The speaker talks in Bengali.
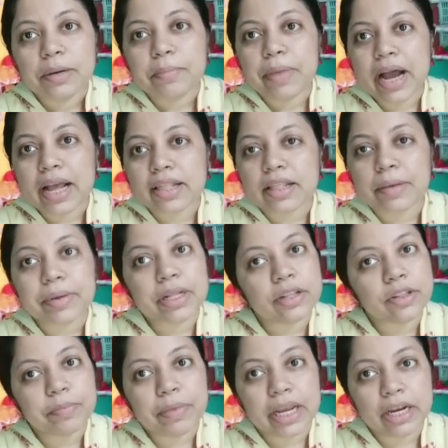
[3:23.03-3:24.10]
বাস আমাদের
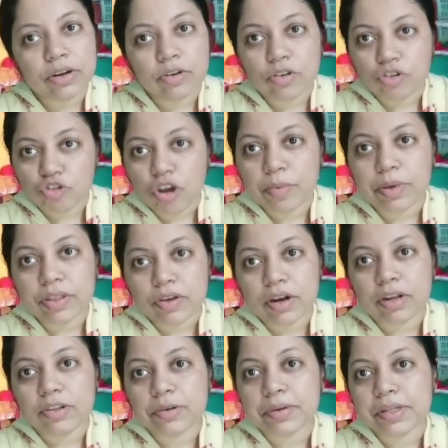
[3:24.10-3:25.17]
তো মেন রোড সবই
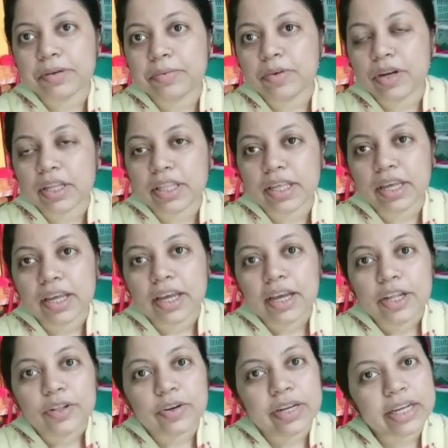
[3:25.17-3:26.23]
চলে তোমাদের বলেছি
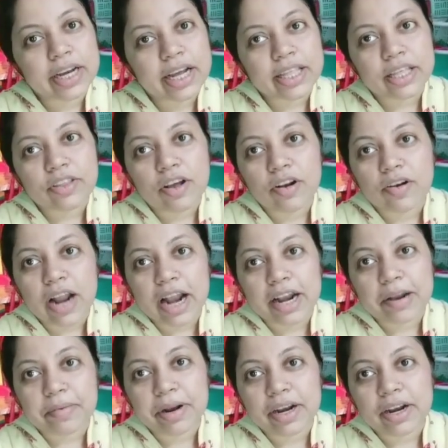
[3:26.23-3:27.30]
তো ঠিক আছে চলো
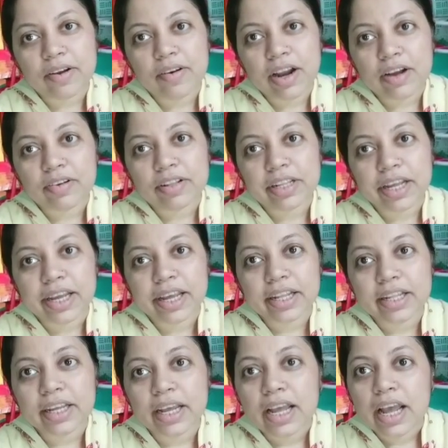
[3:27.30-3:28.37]
রান্না বান্নাগুলো এখন দেখিয়ে
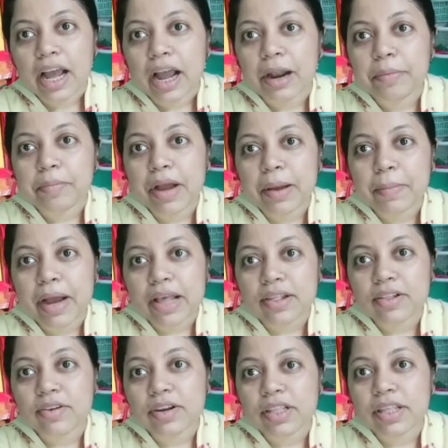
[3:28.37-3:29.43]
দিই আর মা মাছ
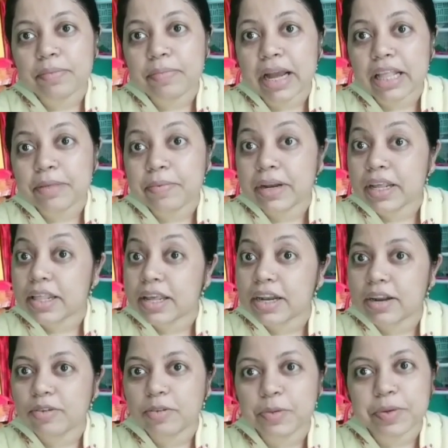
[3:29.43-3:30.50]
ধরেছে মাছ পেলে
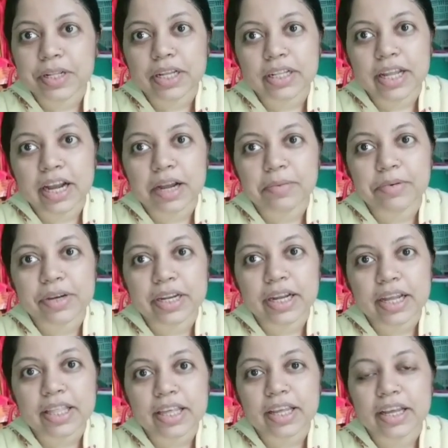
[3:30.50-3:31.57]
সেটাও তোমাদের দেখাবো ঠিক
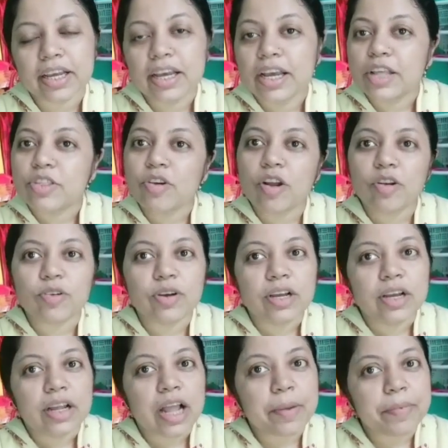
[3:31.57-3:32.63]
আছে চলো
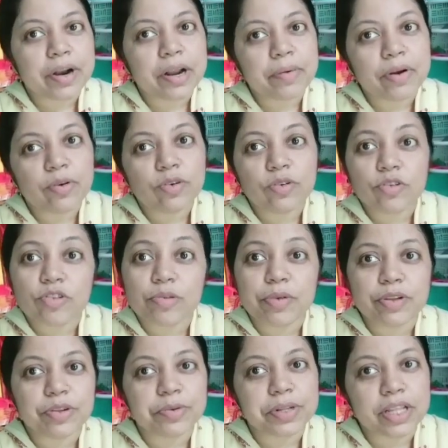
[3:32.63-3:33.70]
তারপর আবার অন্য
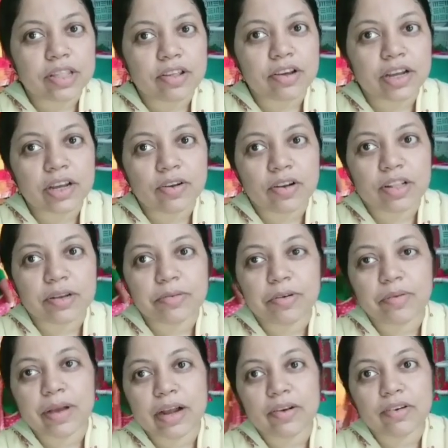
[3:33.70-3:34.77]
সময় তোমাদের সঙ্গে কথা
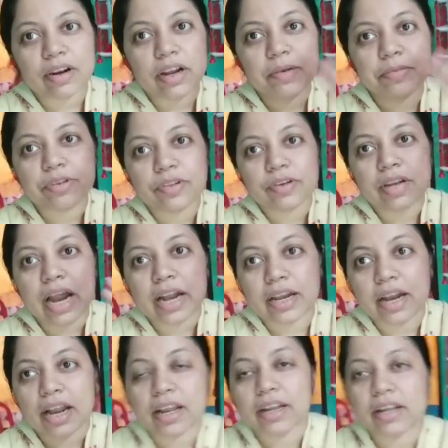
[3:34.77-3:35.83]
বলবো এখনকার মতো টাটা